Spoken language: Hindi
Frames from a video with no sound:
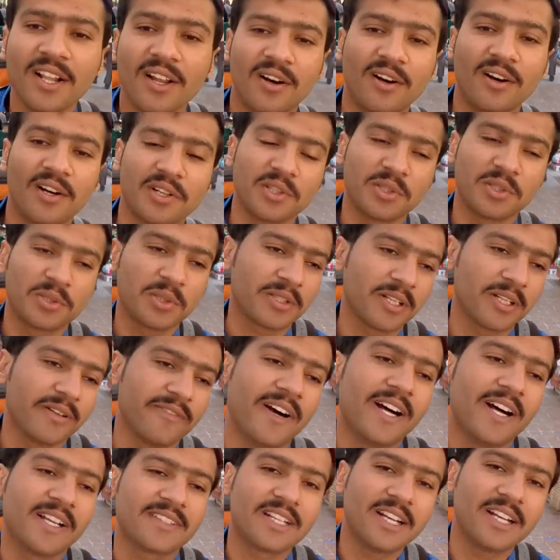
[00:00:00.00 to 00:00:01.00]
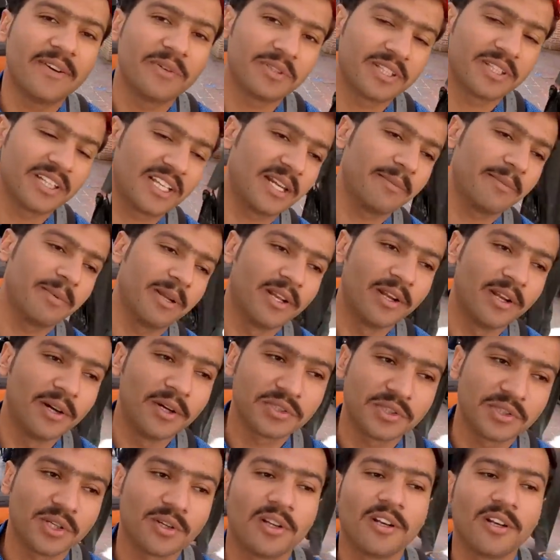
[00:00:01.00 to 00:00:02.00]
हैं और जो टोटल फासला वो तकरीबन
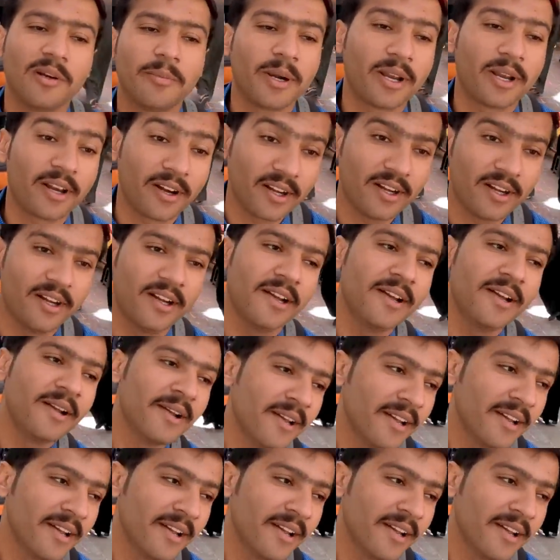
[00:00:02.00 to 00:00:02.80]
नौ किलोमीटर का